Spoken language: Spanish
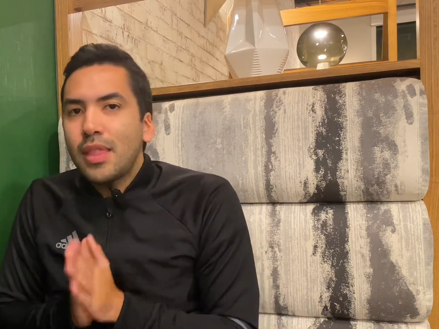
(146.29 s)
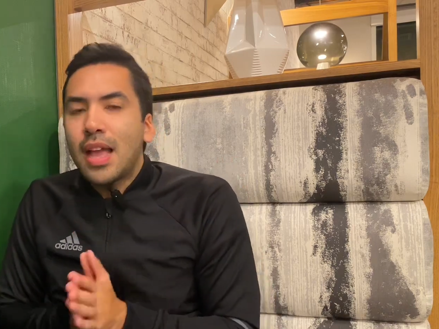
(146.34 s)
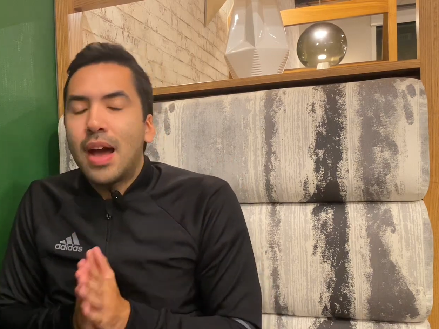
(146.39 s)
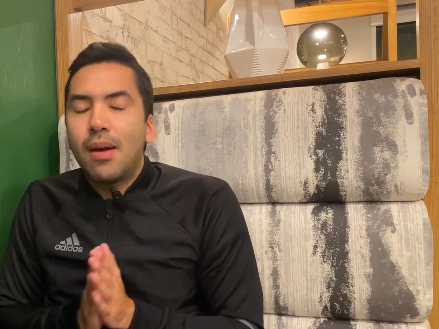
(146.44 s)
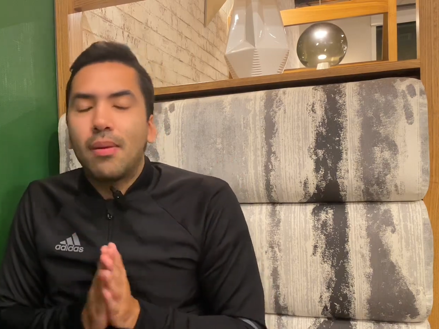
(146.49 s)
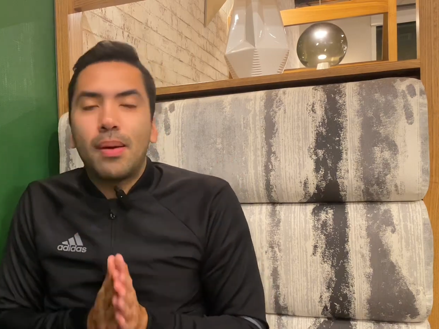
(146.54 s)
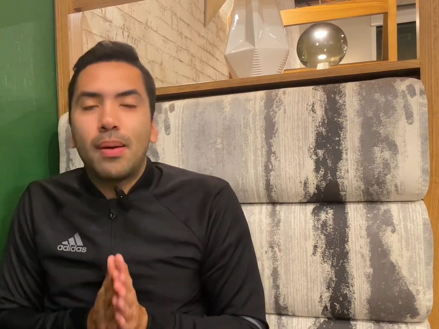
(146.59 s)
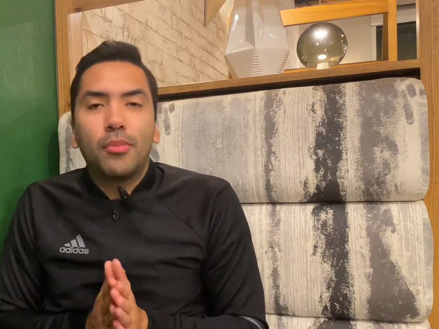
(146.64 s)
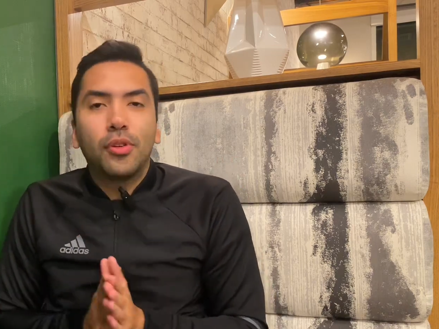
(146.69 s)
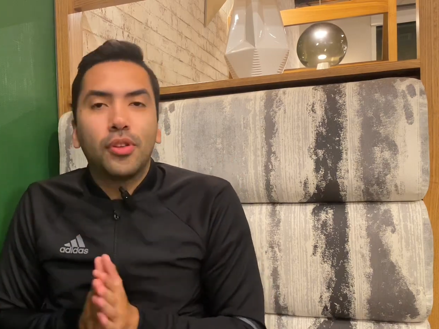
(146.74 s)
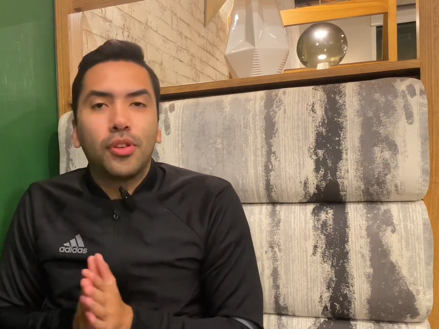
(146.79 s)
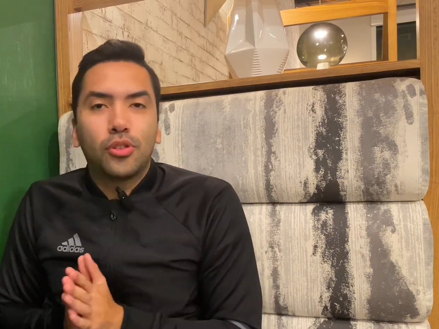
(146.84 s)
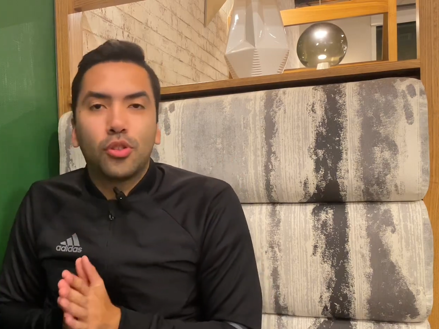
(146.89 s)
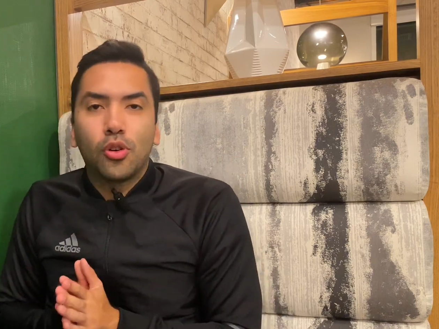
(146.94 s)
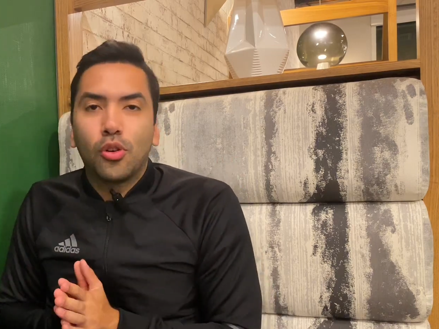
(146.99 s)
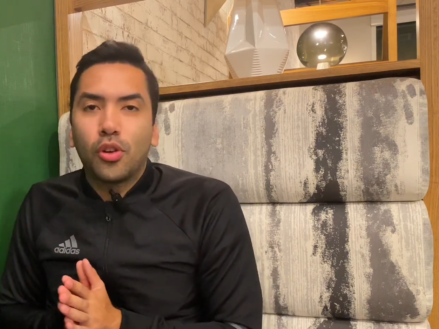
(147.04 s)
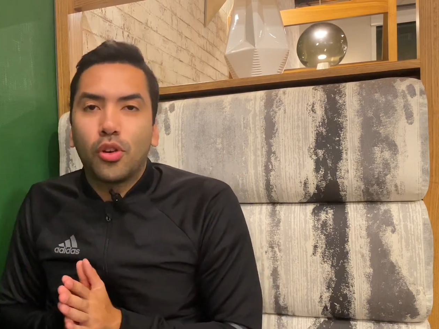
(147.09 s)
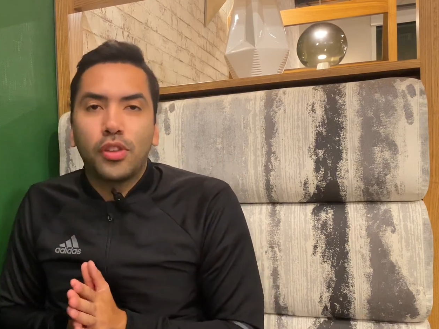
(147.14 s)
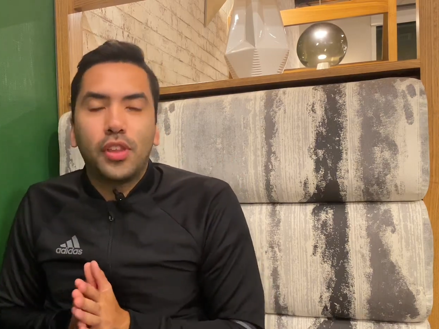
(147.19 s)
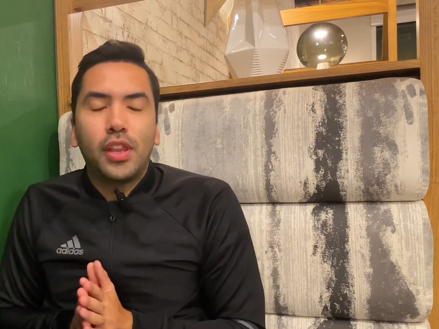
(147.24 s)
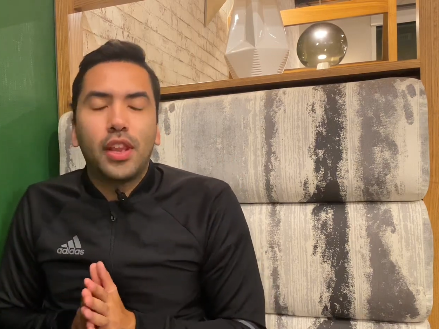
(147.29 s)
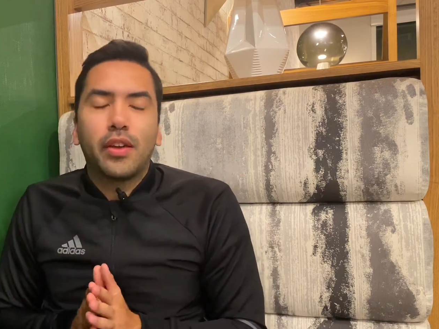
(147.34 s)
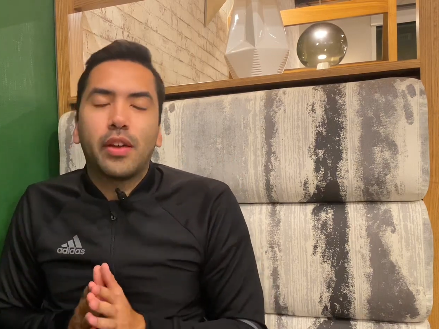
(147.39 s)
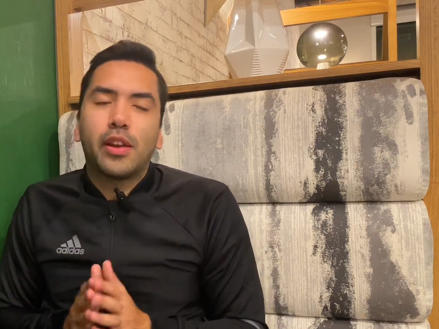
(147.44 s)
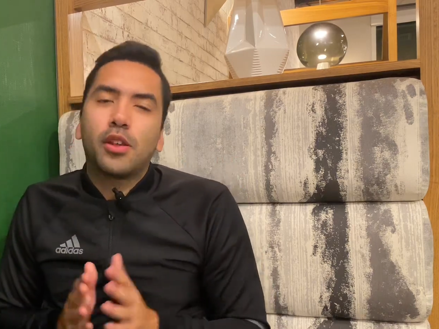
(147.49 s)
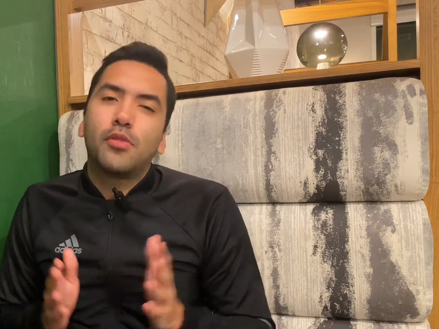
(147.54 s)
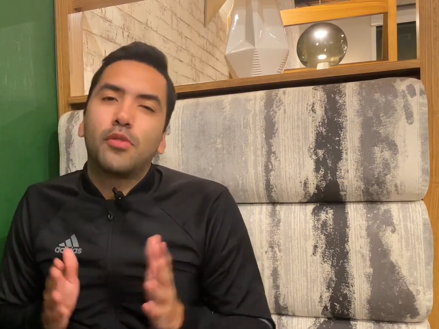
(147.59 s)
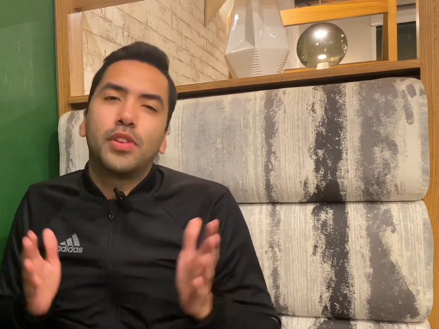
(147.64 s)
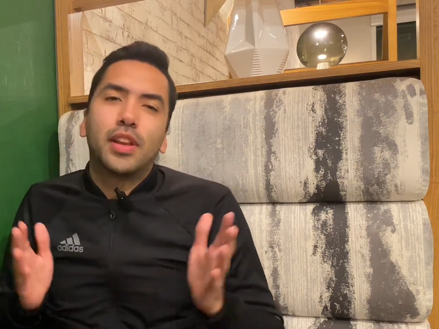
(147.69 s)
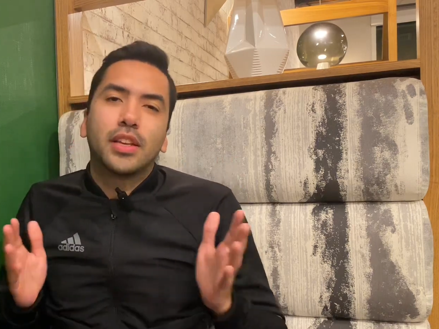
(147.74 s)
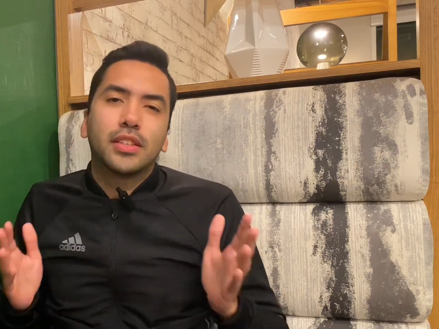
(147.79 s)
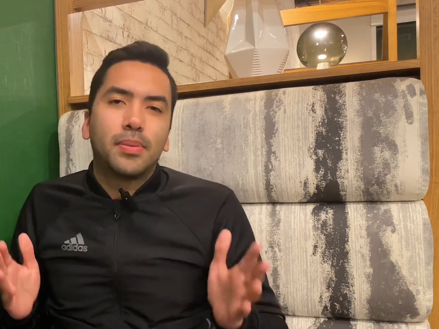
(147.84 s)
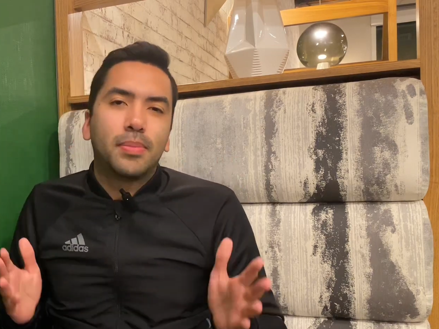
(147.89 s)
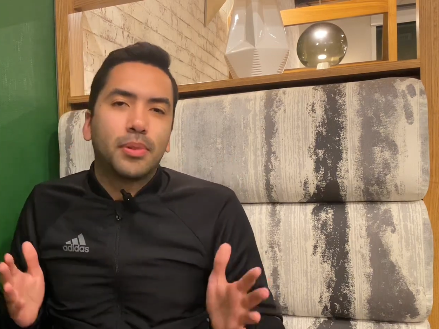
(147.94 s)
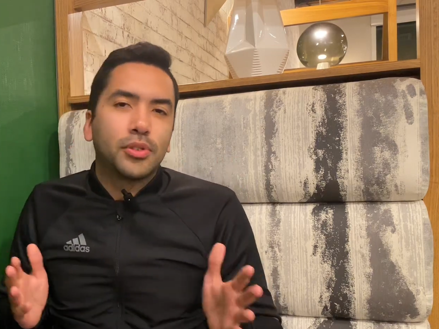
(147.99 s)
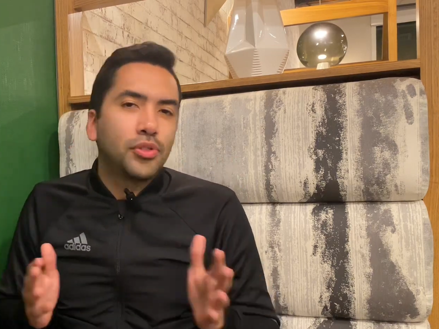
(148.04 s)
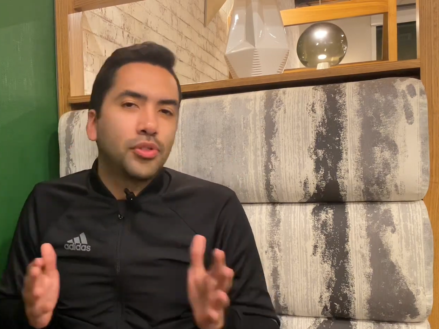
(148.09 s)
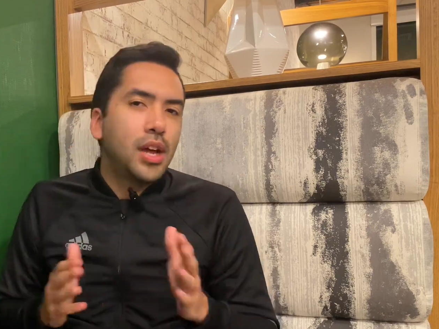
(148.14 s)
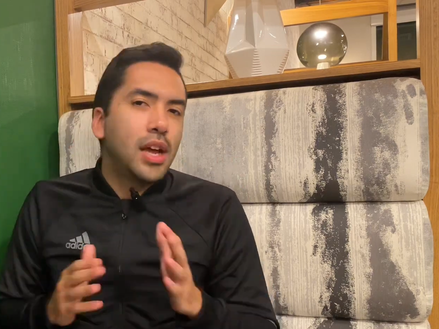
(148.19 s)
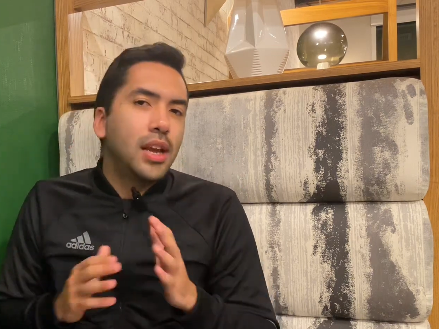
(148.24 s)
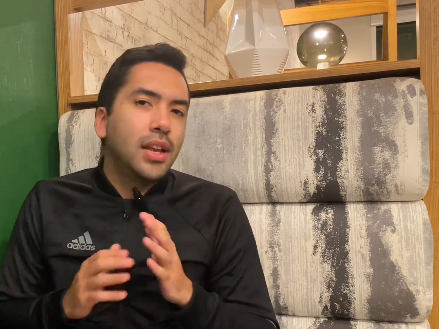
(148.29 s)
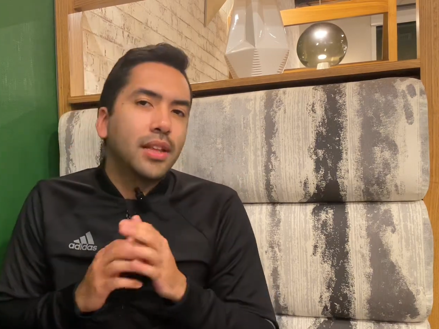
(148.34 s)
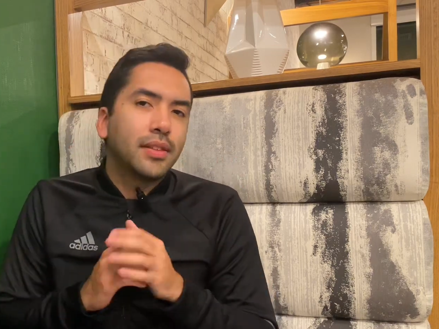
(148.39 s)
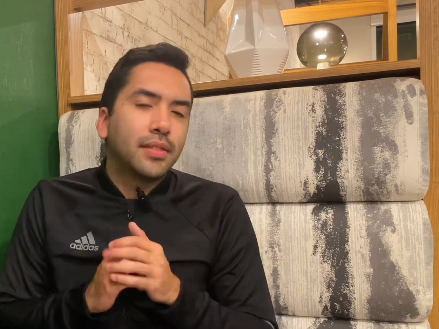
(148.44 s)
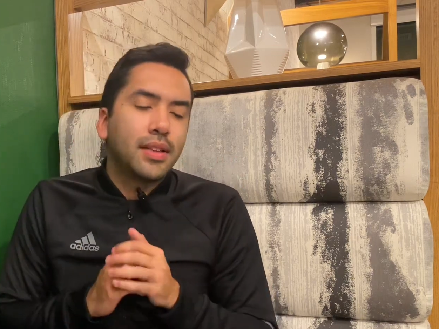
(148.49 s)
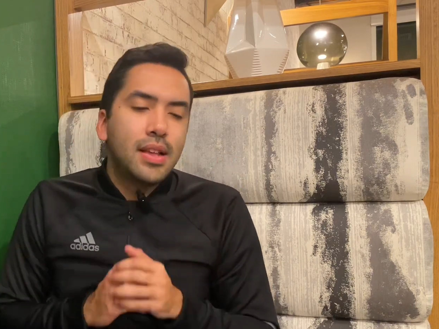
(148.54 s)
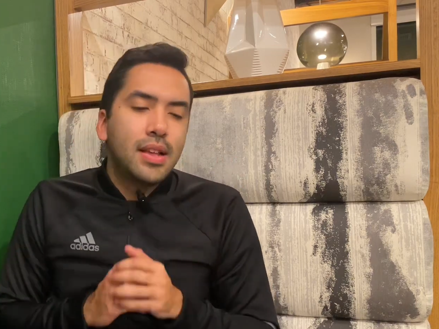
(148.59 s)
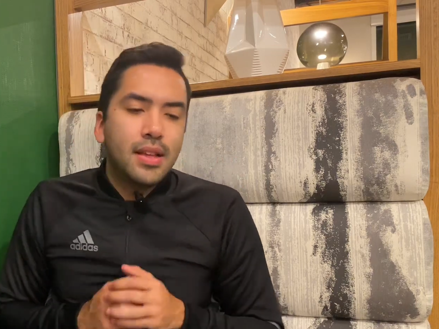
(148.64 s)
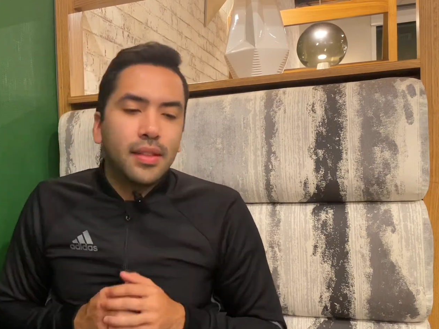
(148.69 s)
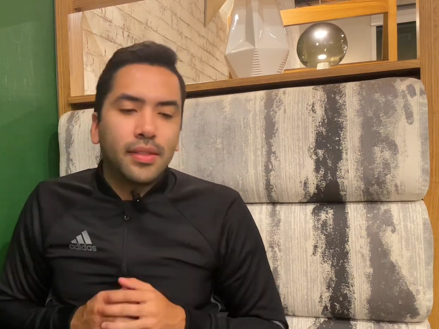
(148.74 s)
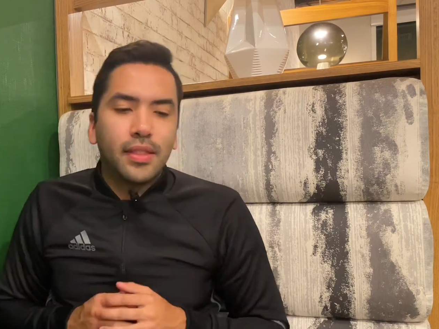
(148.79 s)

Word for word: Hablamos de todo lo que tiene que ver con finanzas personales,